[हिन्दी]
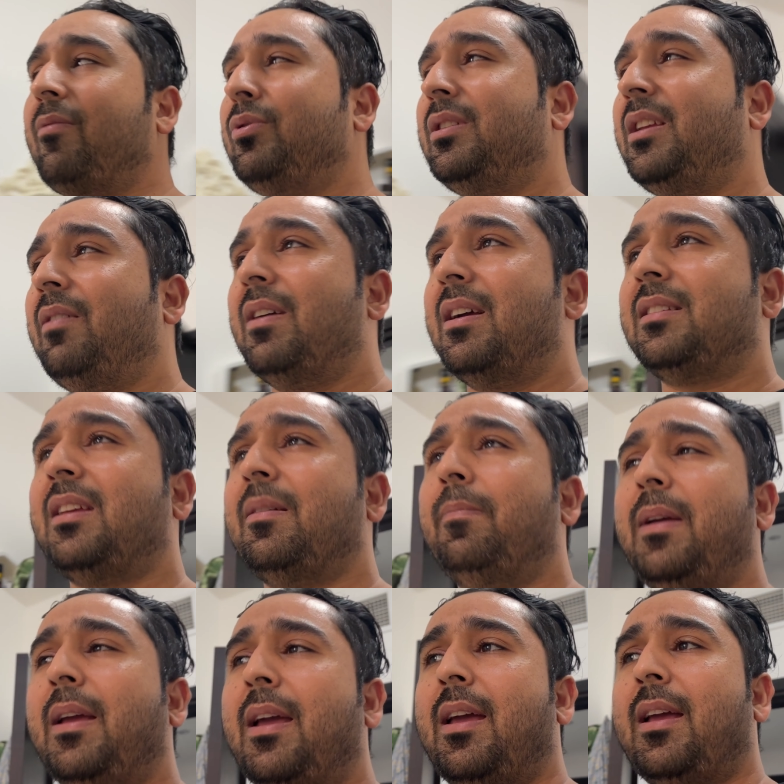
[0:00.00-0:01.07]
उसकी वजह से
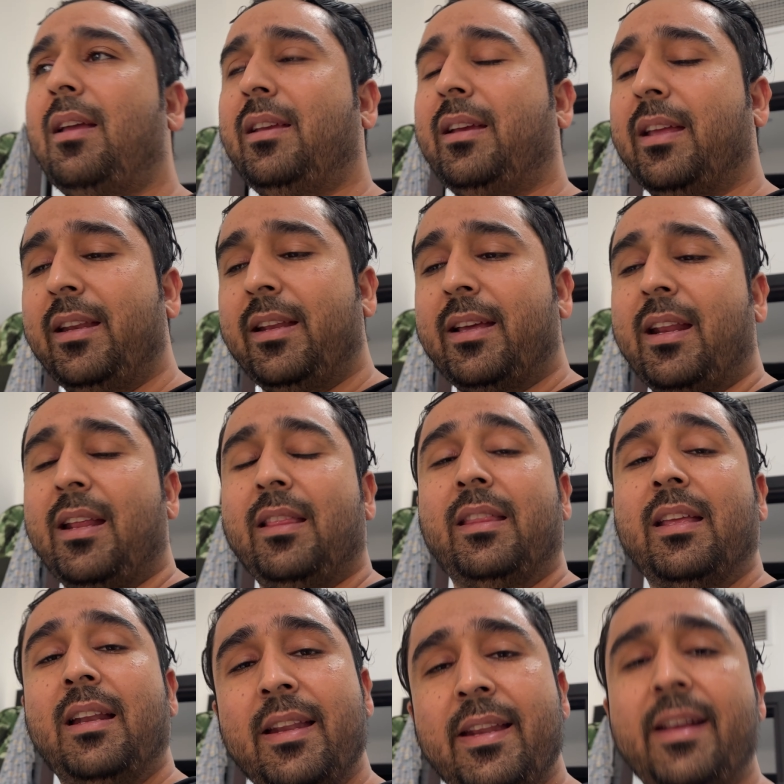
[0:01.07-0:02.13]
मैं यकीन करें
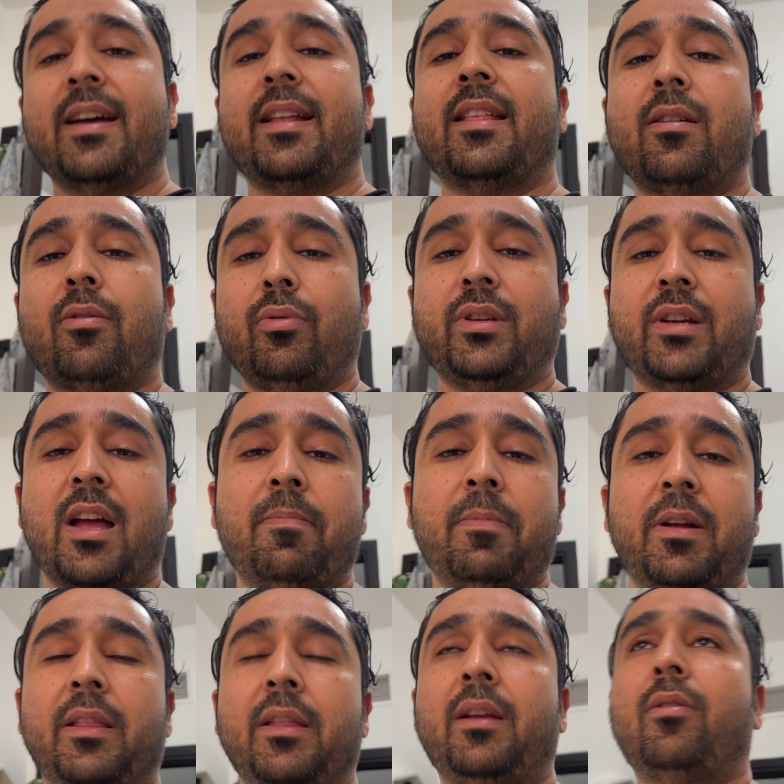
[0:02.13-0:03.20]
दिल ही नहीं कर रहा था कुछ काम
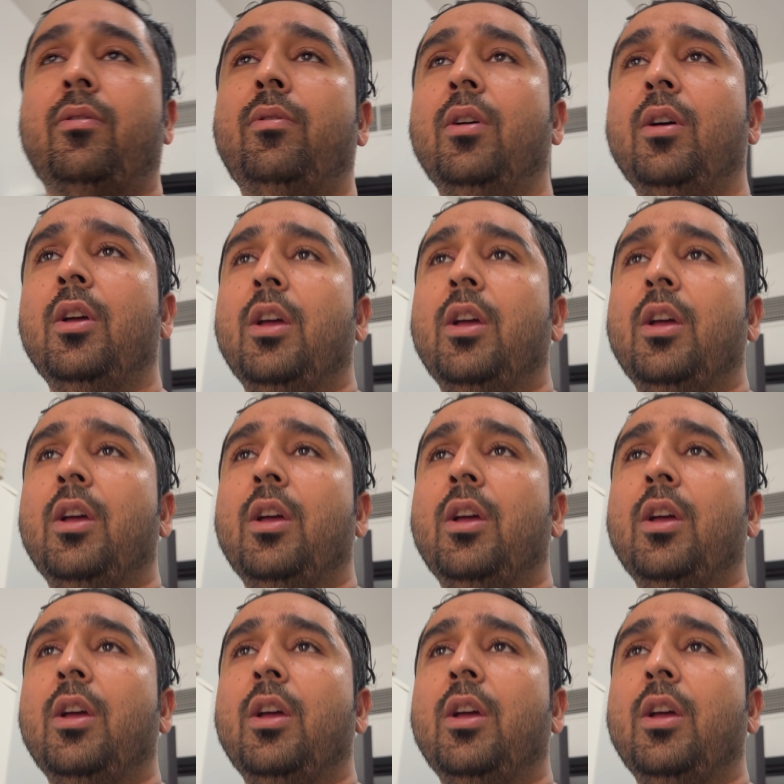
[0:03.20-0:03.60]
करने को